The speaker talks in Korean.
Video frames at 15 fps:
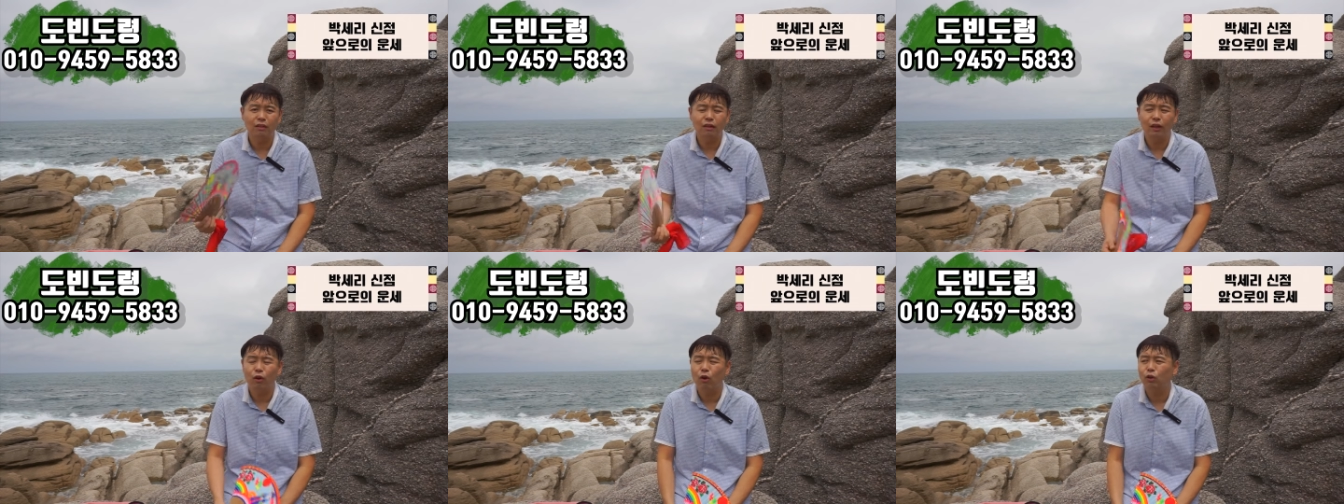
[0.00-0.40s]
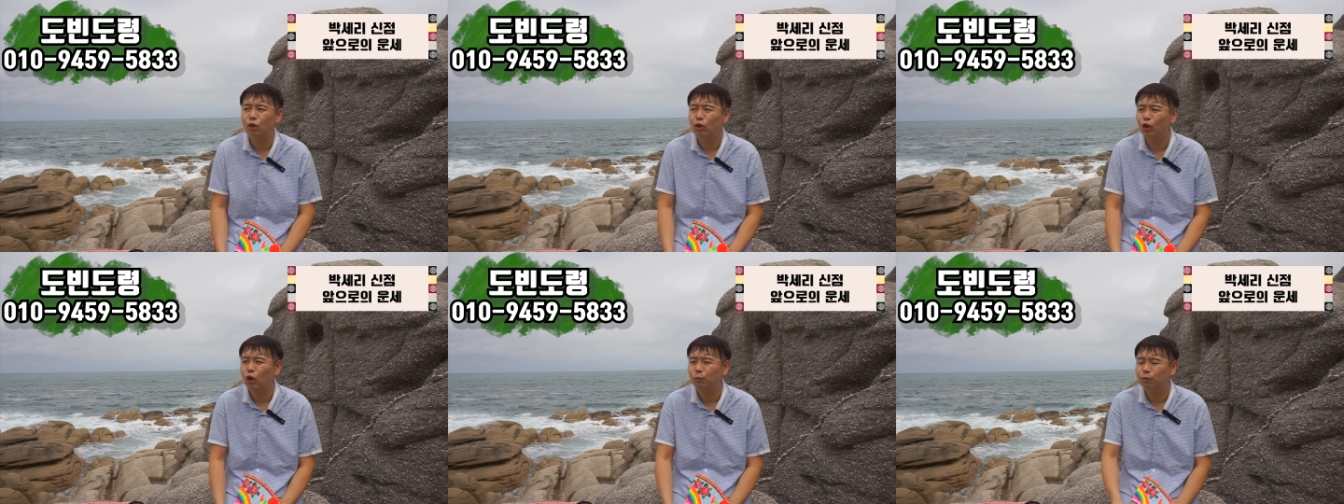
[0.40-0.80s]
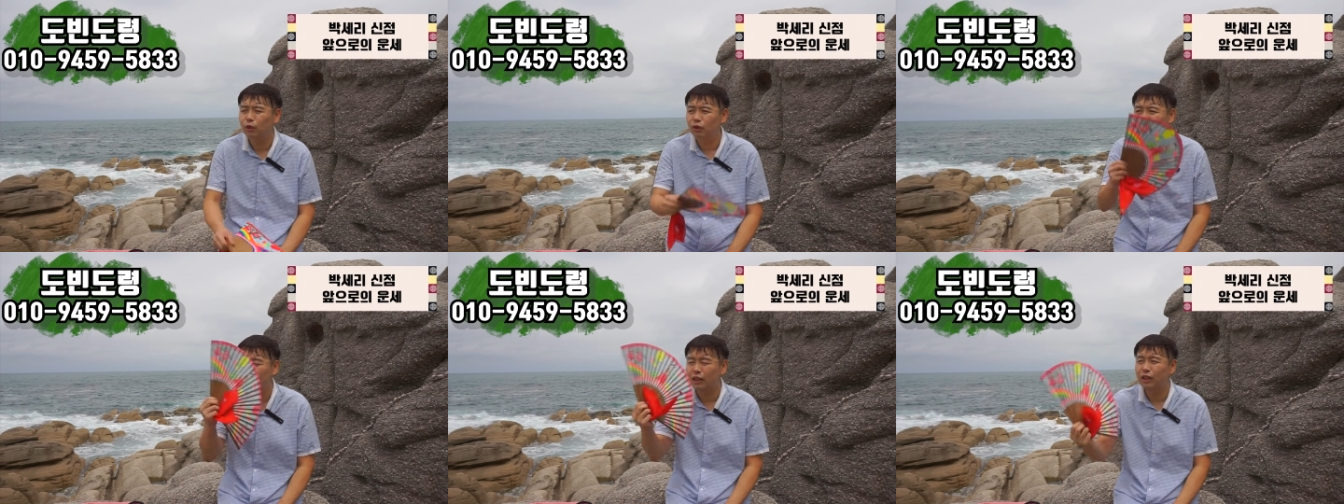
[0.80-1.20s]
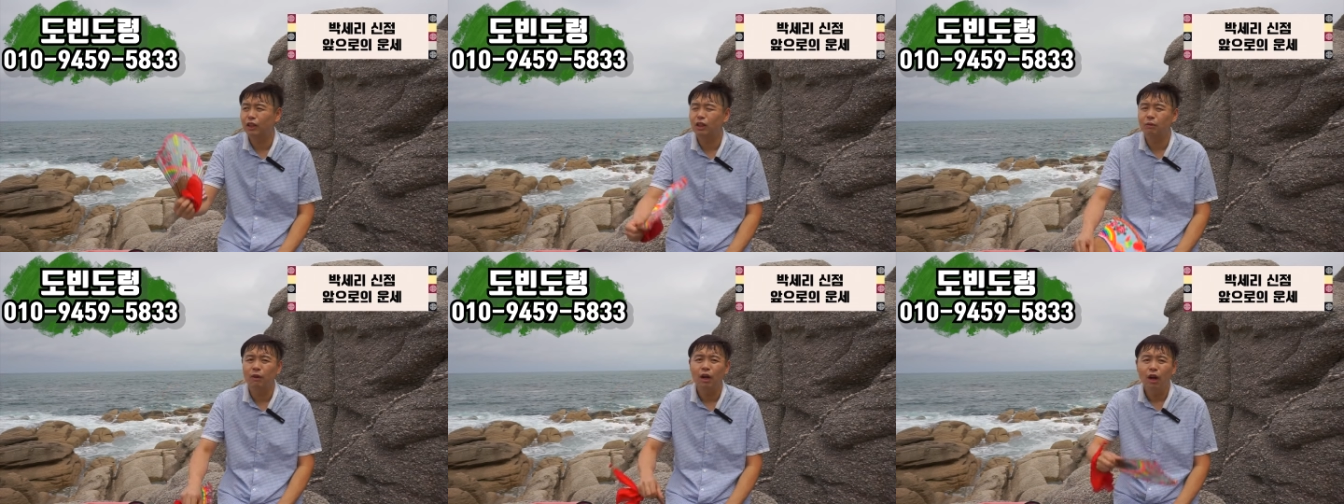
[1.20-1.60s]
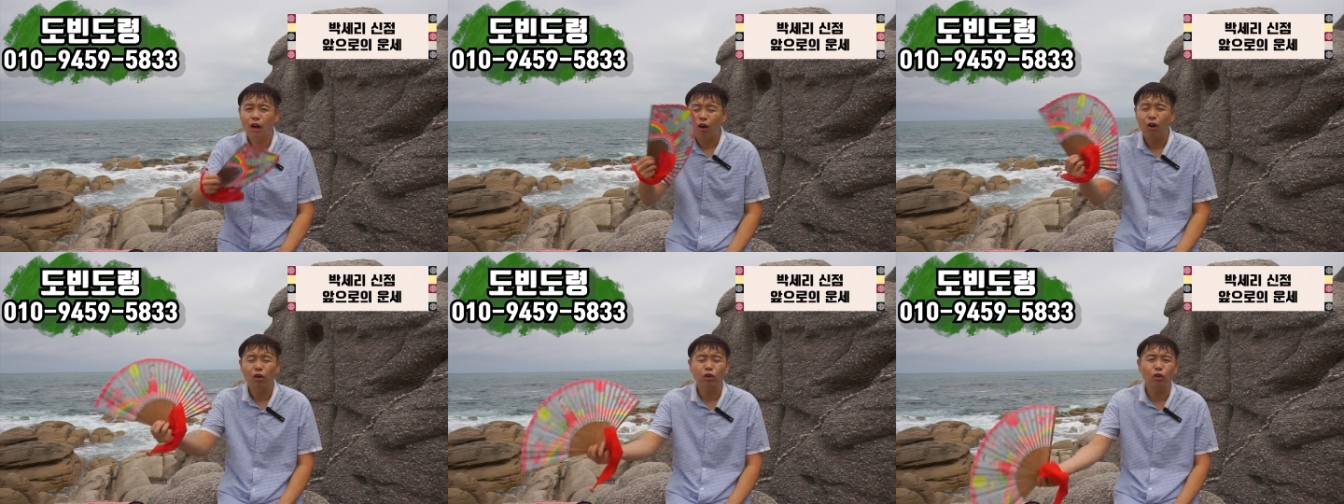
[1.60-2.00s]
근데 걱정이 없었는데 지금
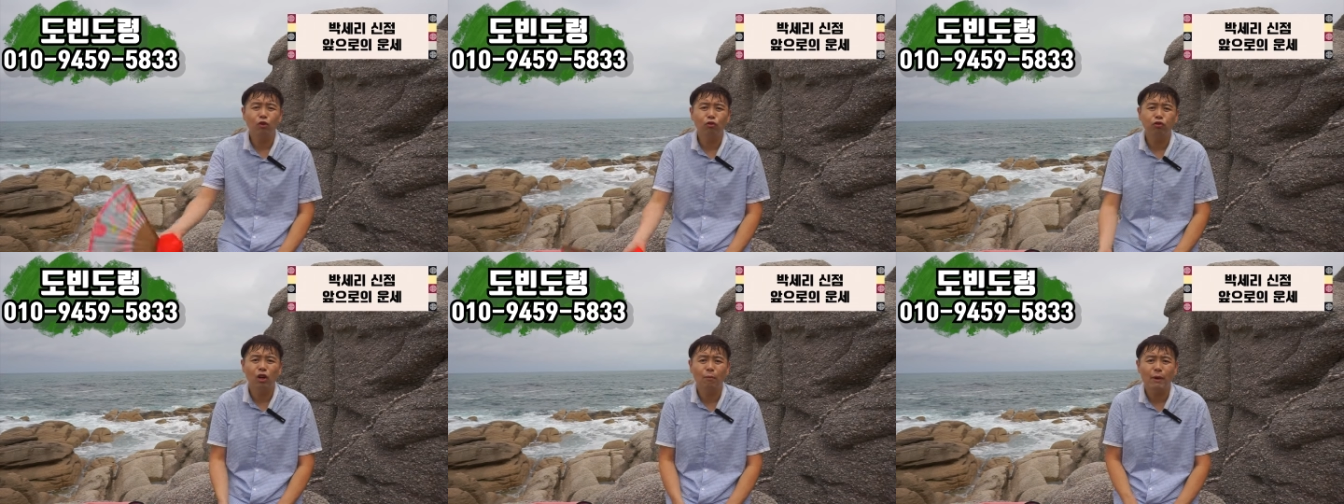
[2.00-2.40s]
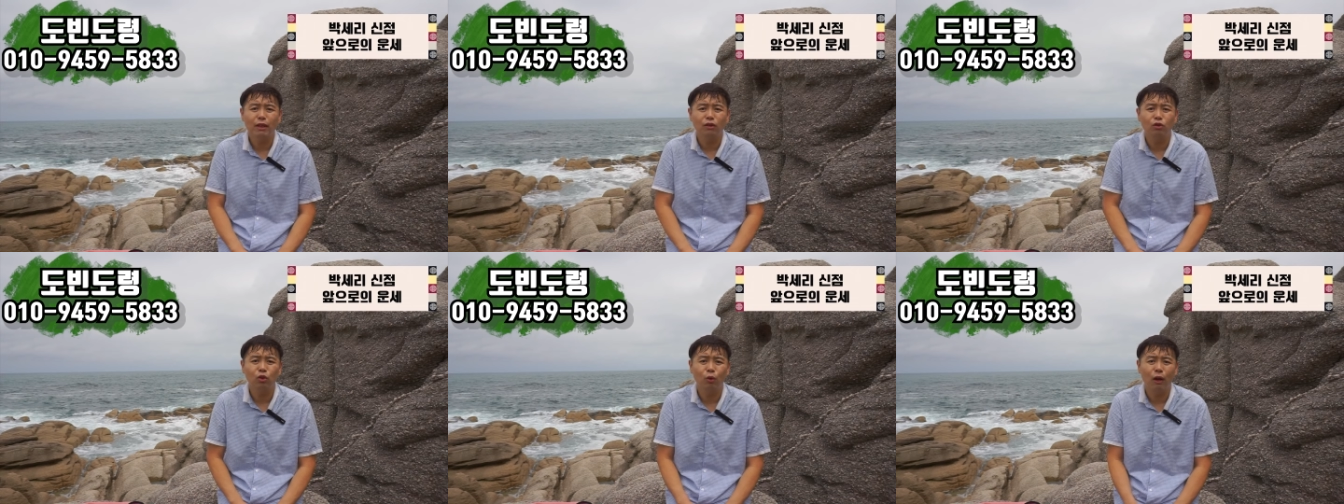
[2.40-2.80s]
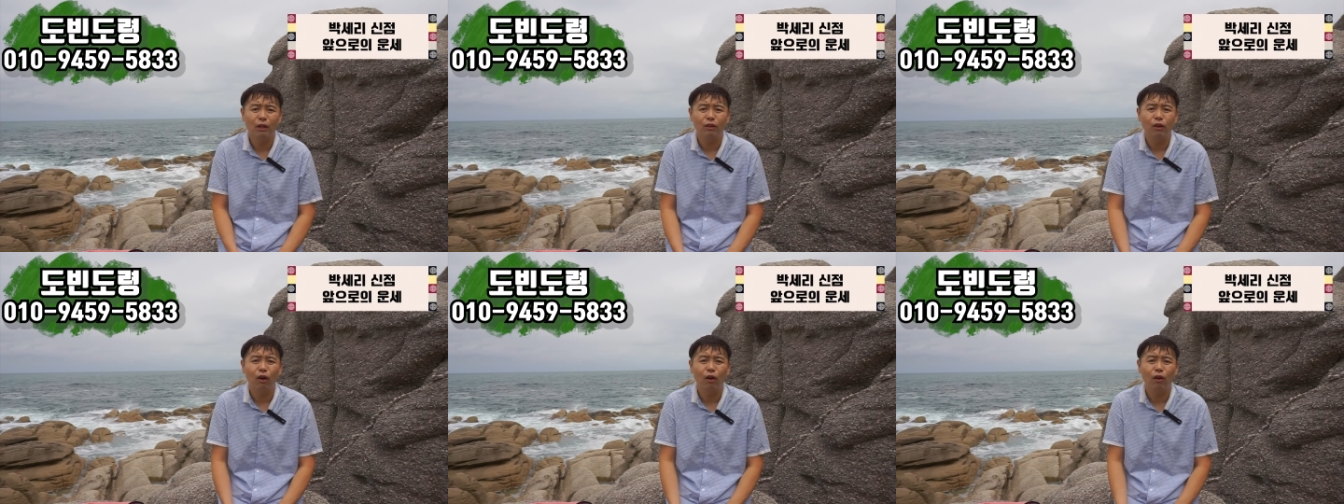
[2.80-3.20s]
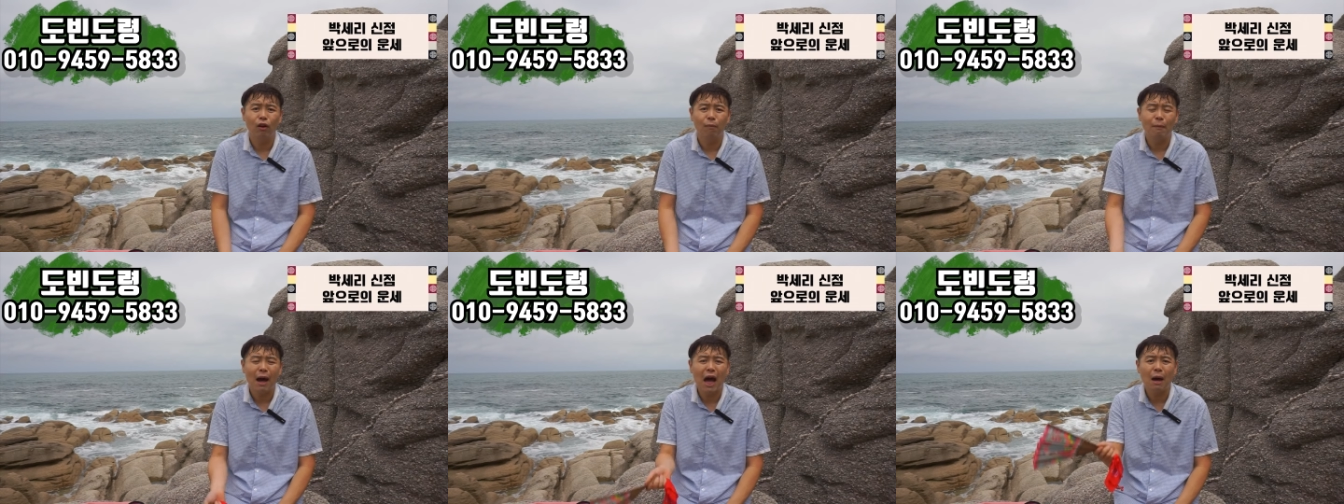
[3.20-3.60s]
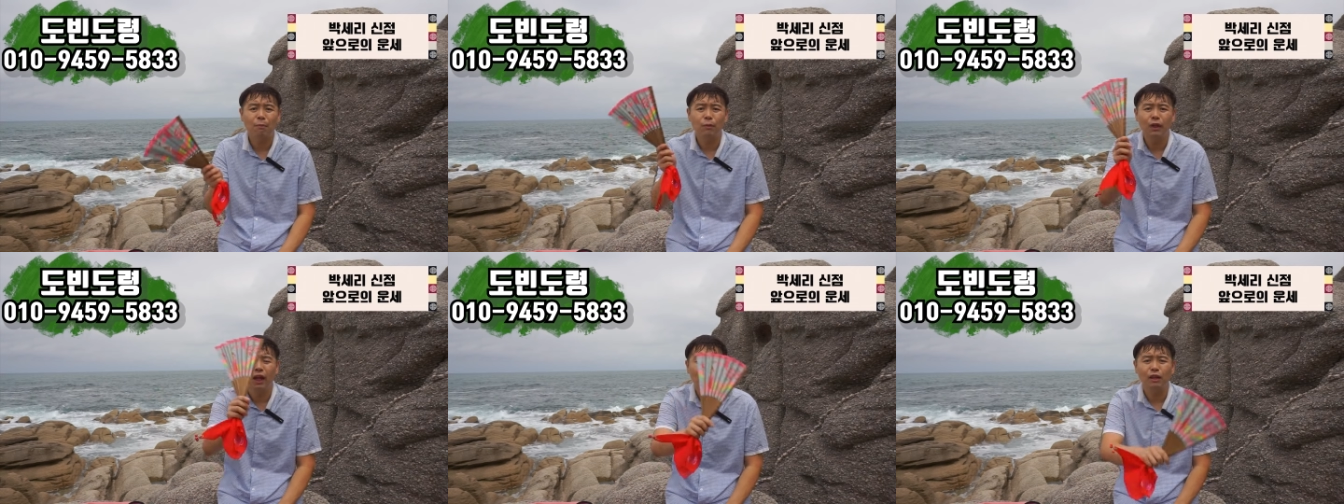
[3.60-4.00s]
걱정수가 막 들어와서
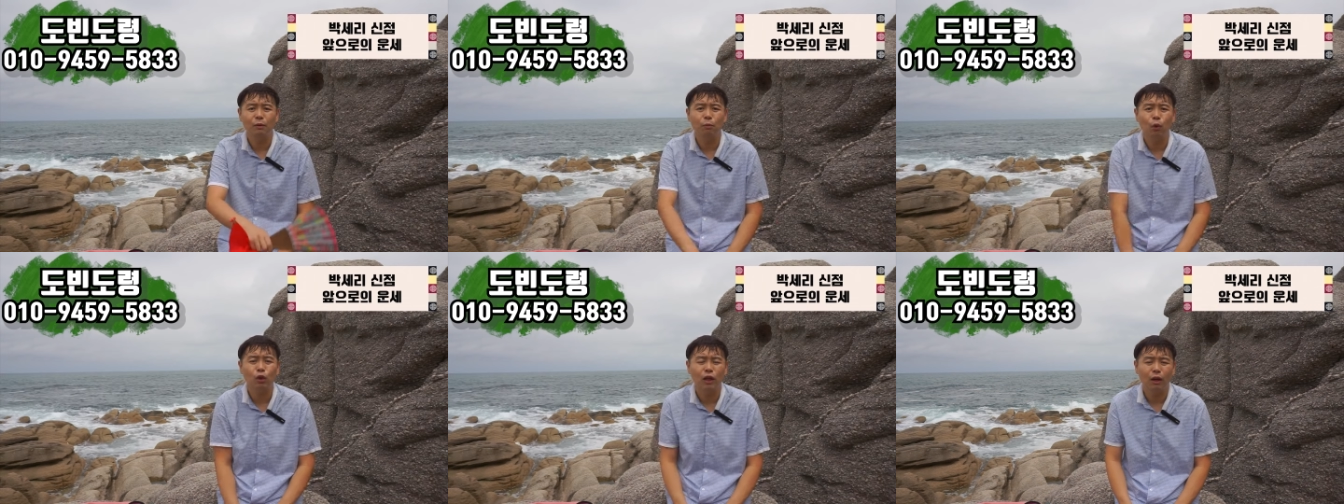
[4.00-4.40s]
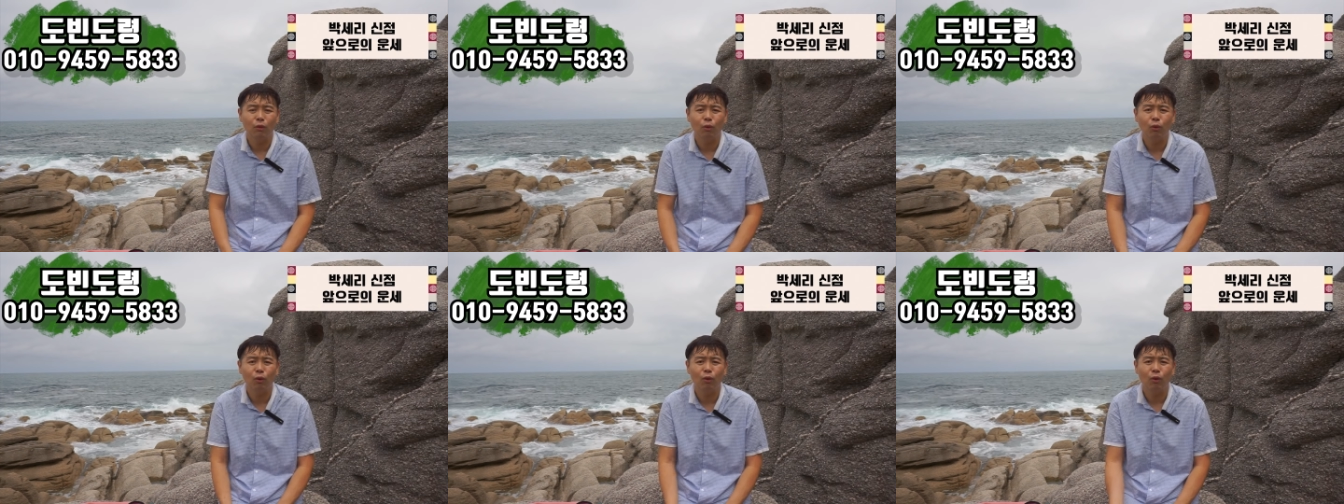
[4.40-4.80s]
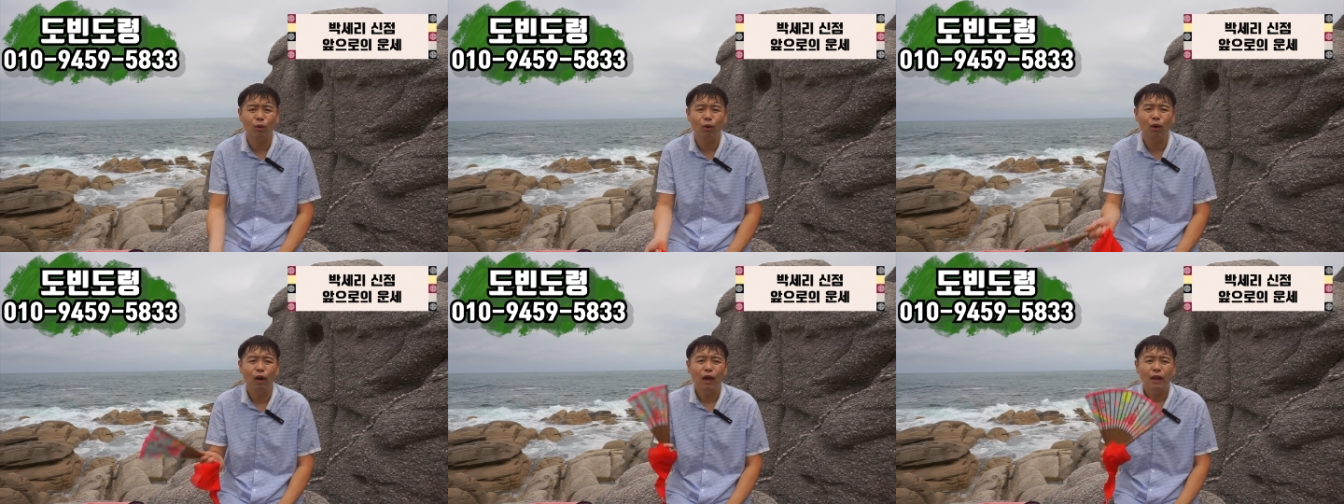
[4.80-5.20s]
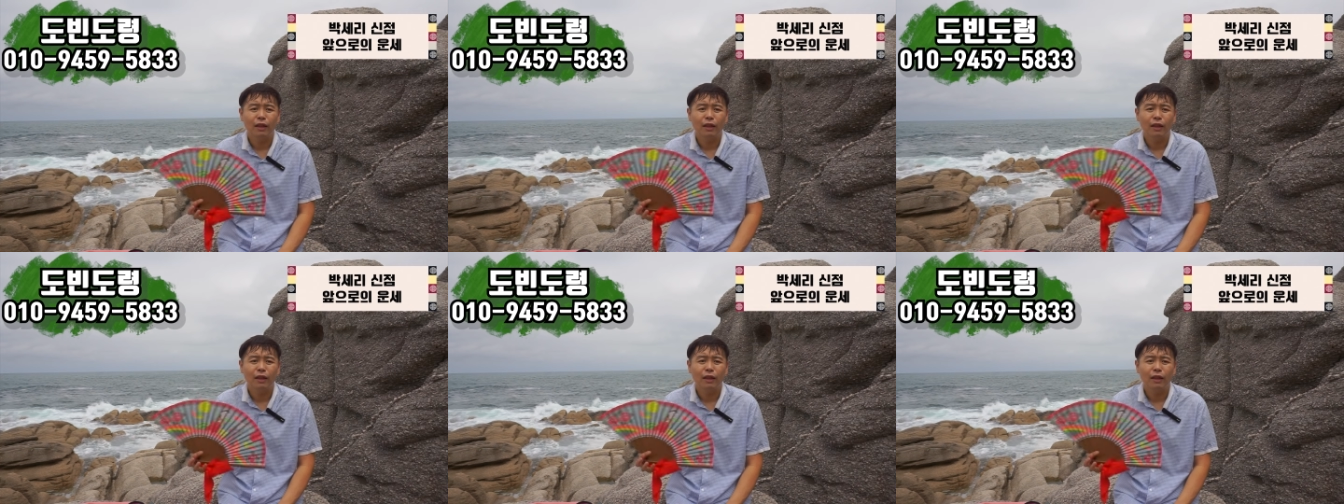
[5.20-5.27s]
마음이야를 못 잡고